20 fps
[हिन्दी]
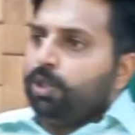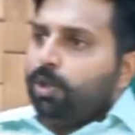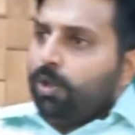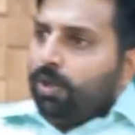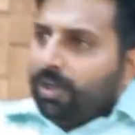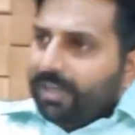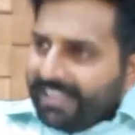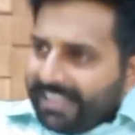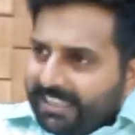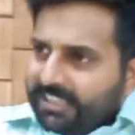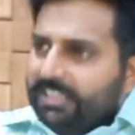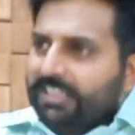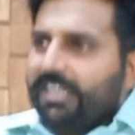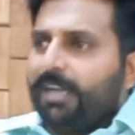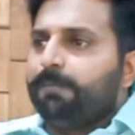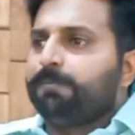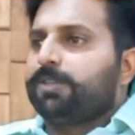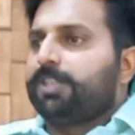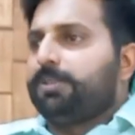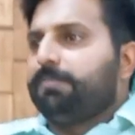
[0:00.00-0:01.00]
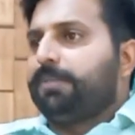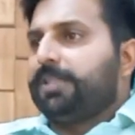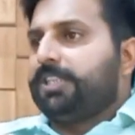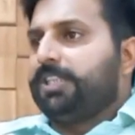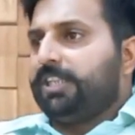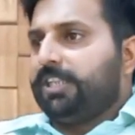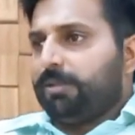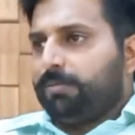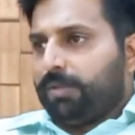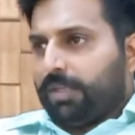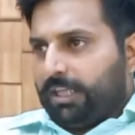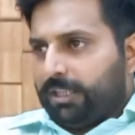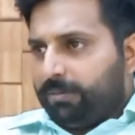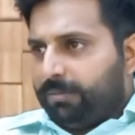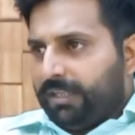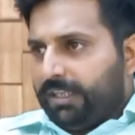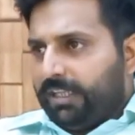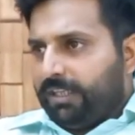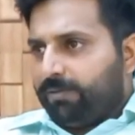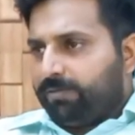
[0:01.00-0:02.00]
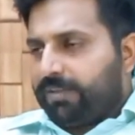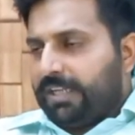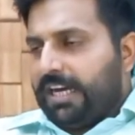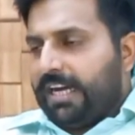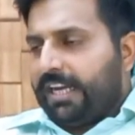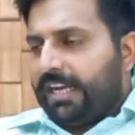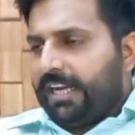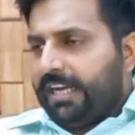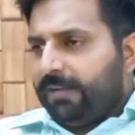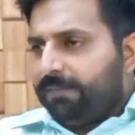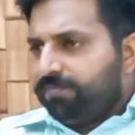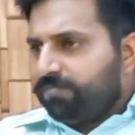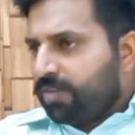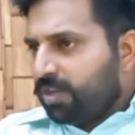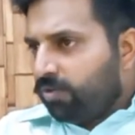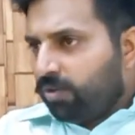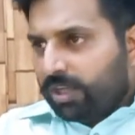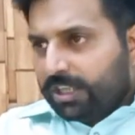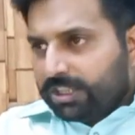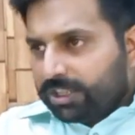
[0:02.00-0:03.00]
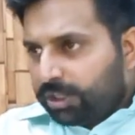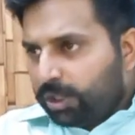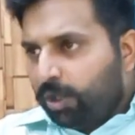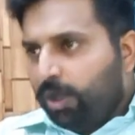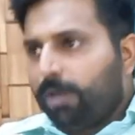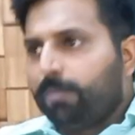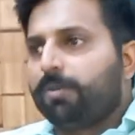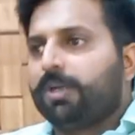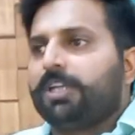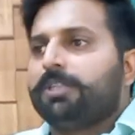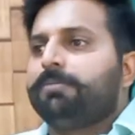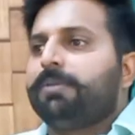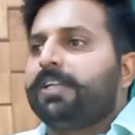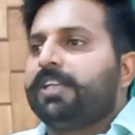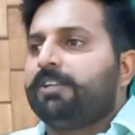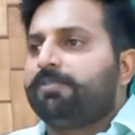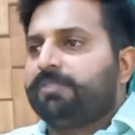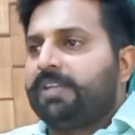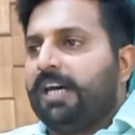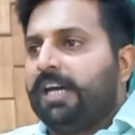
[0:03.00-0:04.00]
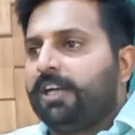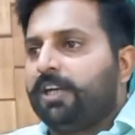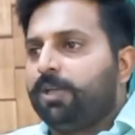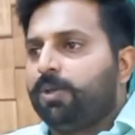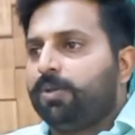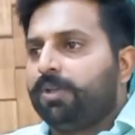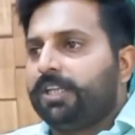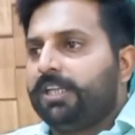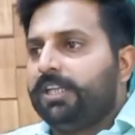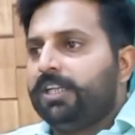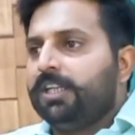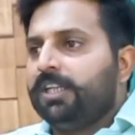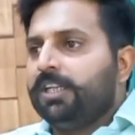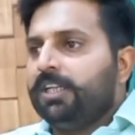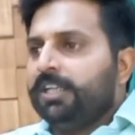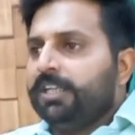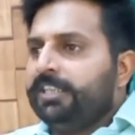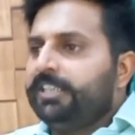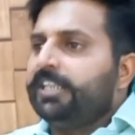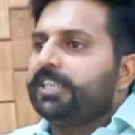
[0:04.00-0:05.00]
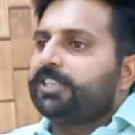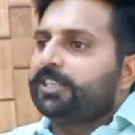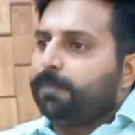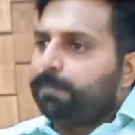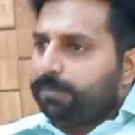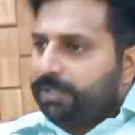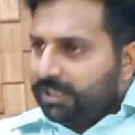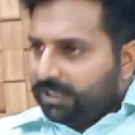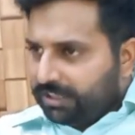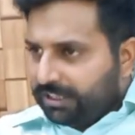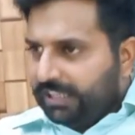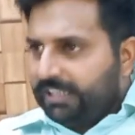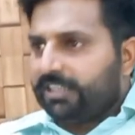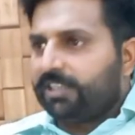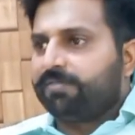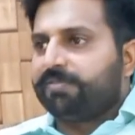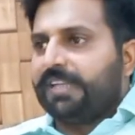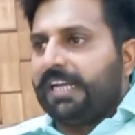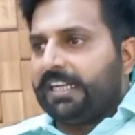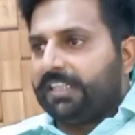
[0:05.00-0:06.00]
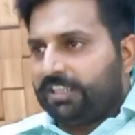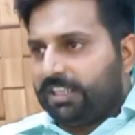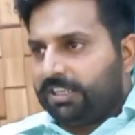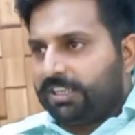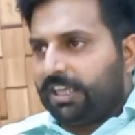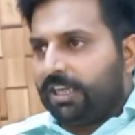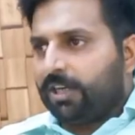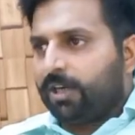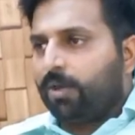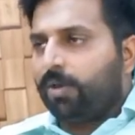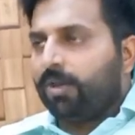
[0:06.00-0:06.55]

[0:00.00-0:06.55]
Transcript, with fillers: जो इस कमसन बच्ची के मुकदमे की रफ्तार है वो किसी और मुकदमे की रफ्तार नहीं होगी ये सबसे तेज़ रफ्तारी से चल रहा